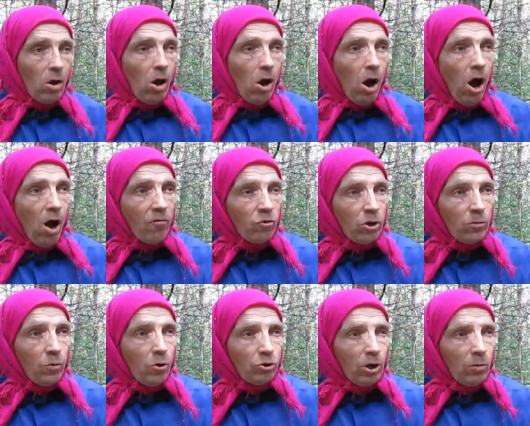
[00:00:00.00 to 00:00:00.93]
А вот
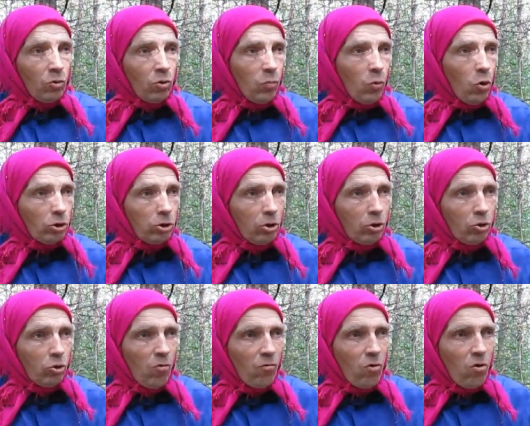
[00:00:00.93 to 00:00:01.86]
почему после
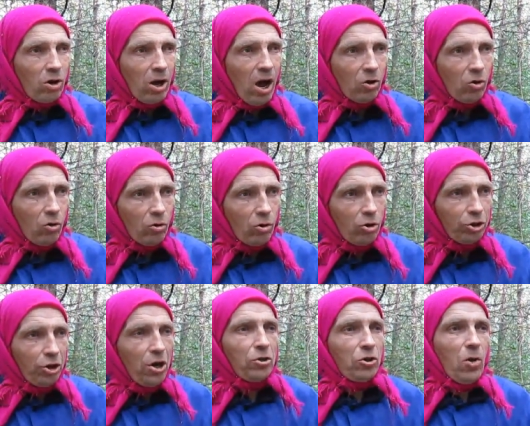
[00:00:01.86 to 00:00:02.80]
того, как
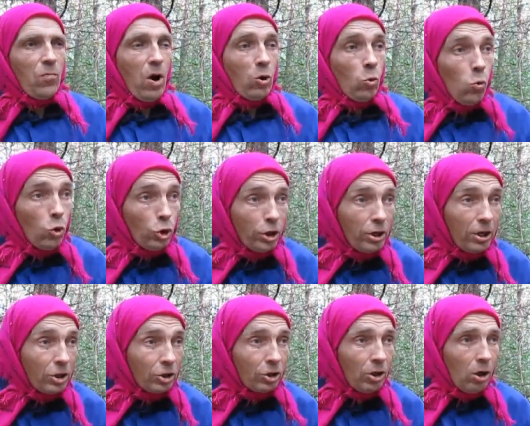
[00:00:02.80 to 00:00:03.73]
хорошенько
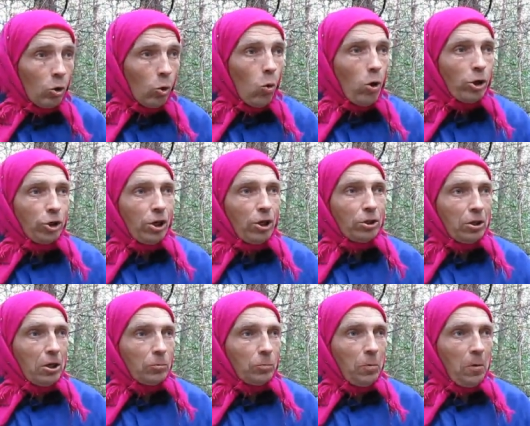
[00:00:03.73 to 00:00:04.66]
покушаешь,
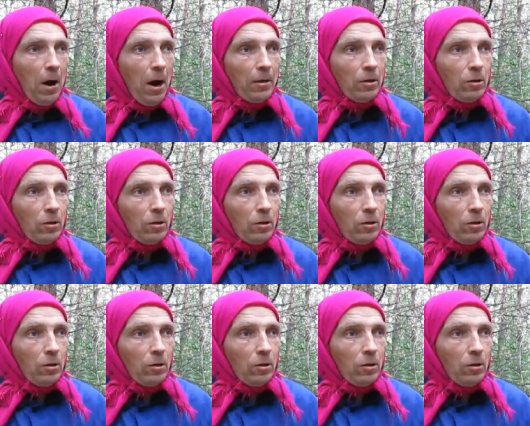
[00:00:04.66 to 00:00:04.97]
хочется спать.